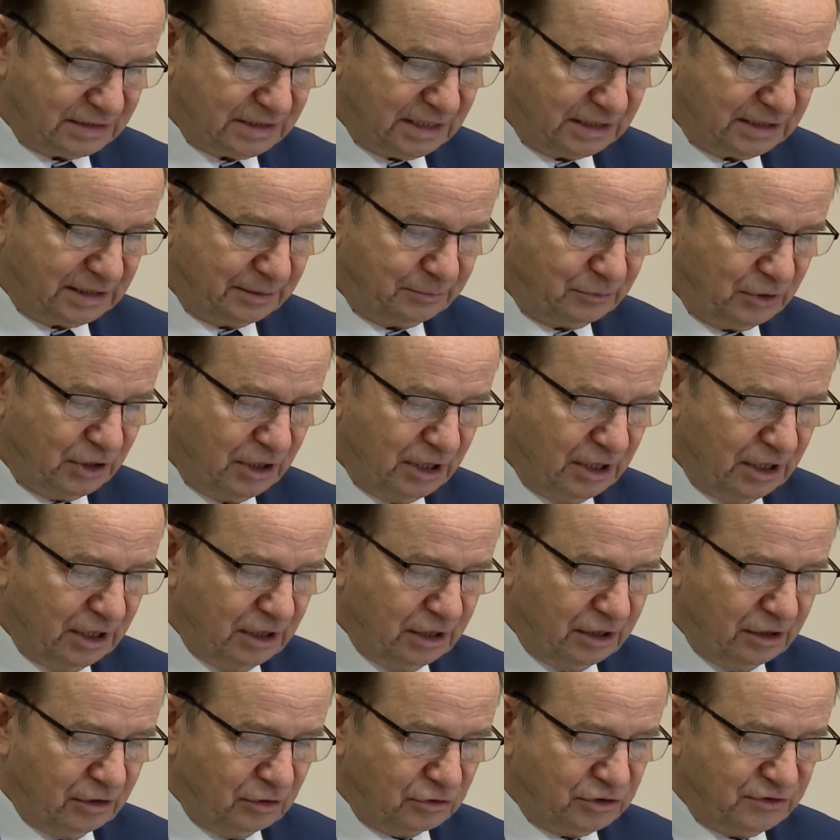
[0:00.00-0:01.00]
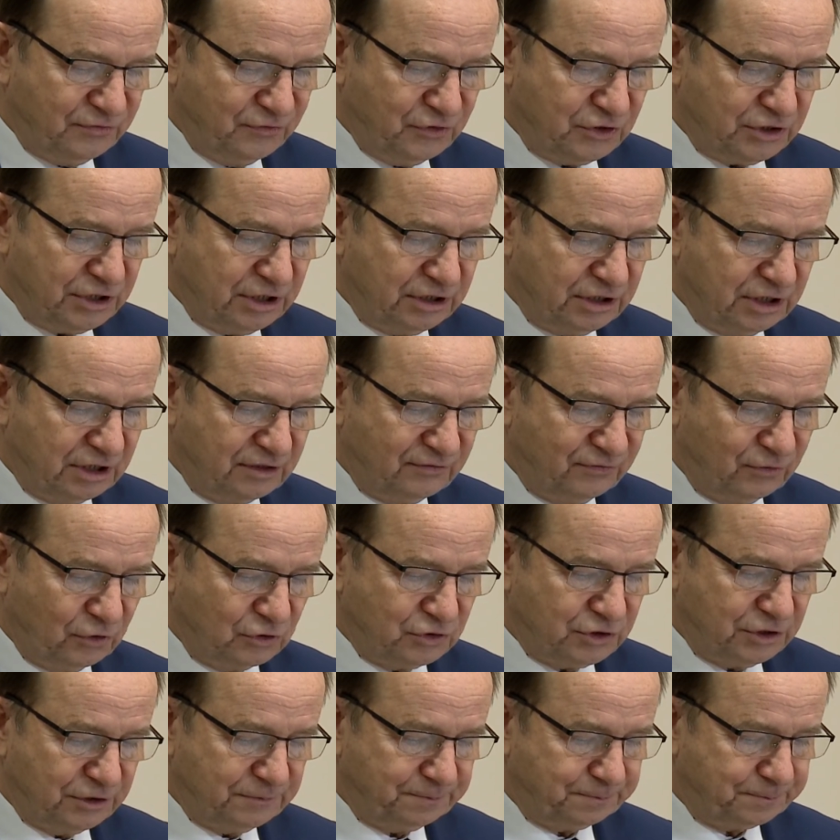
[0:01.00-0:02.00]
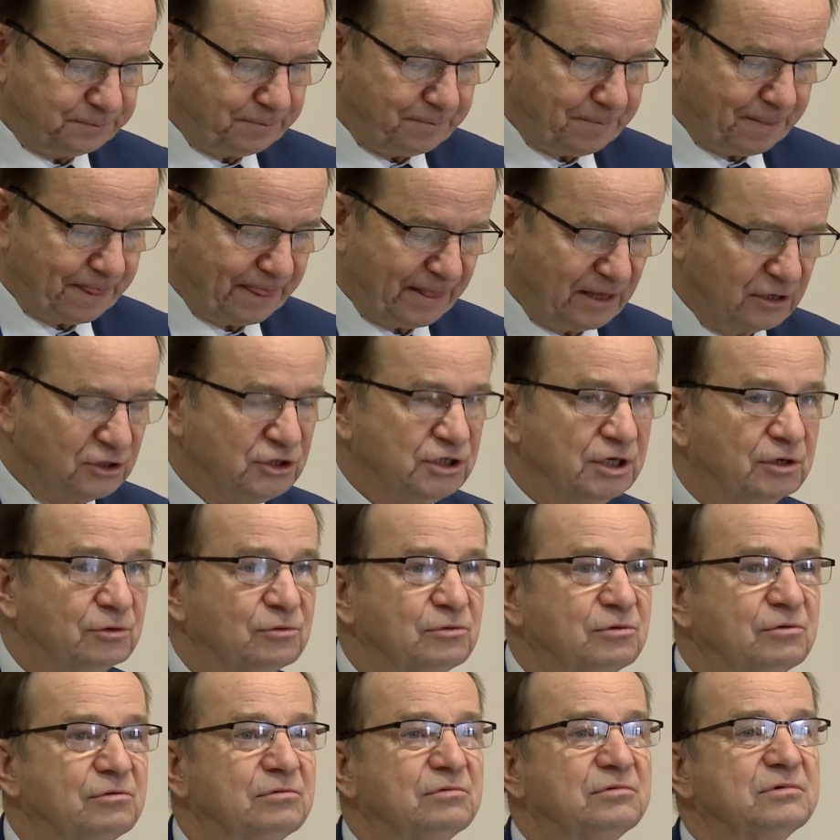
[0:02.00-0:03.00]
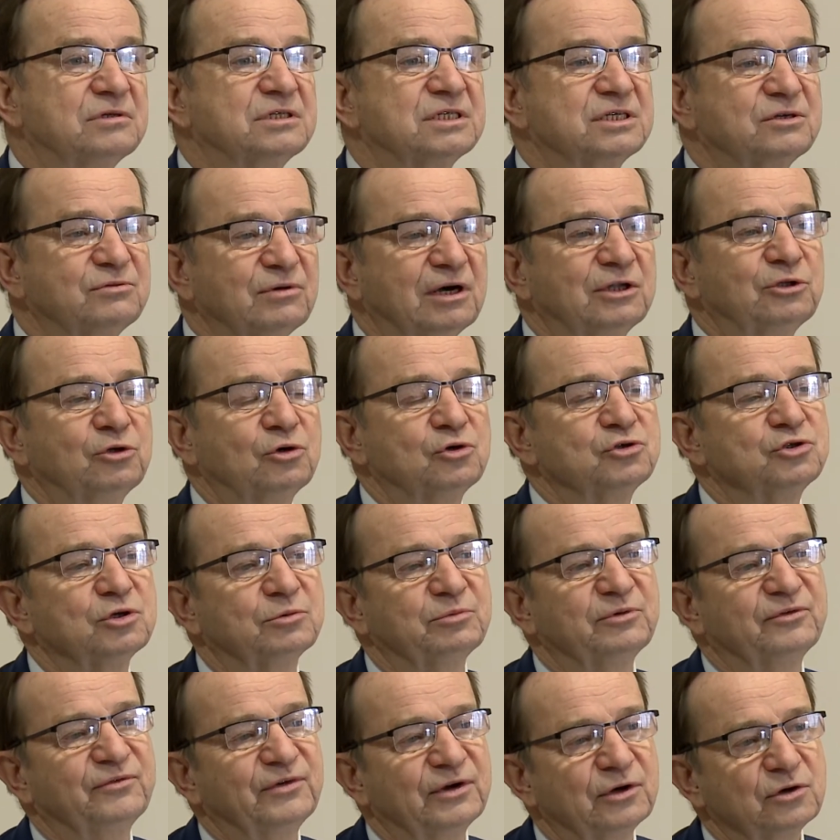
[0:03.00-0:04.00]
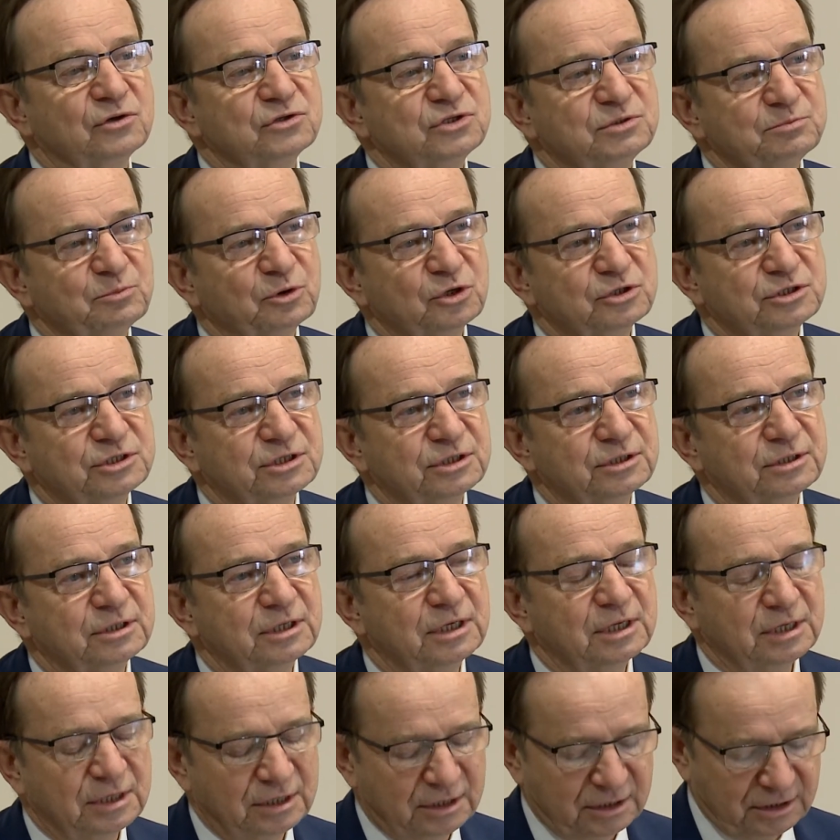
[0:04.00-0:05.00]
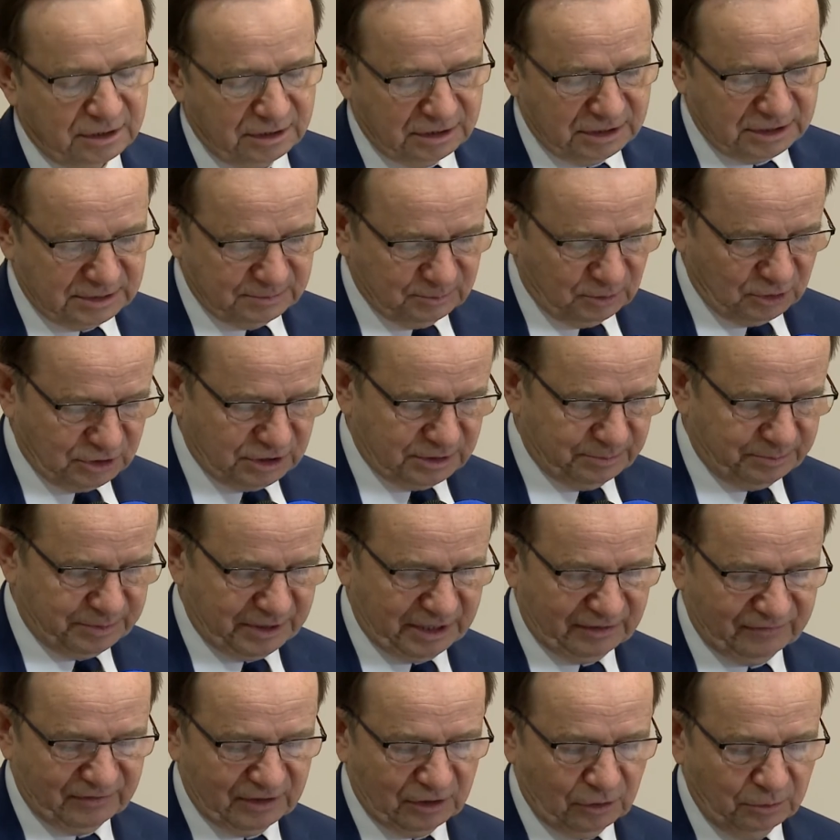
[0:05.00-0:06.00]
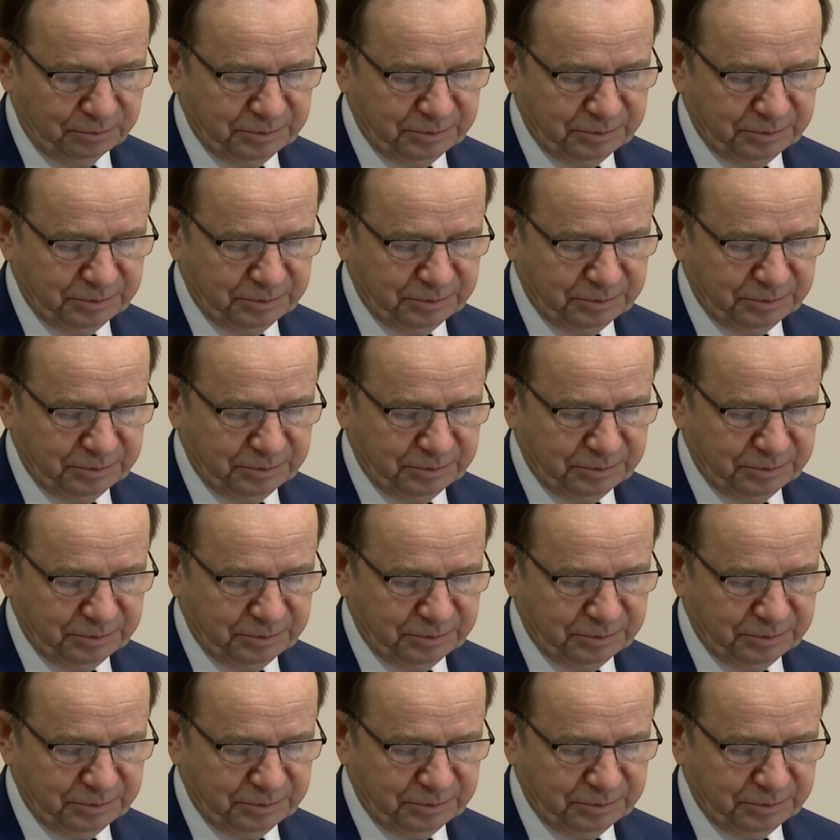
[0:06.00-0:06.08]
Zatem oczywiście nie tworzy mm, się składu osobowego z mocy, e, z mocy prawa.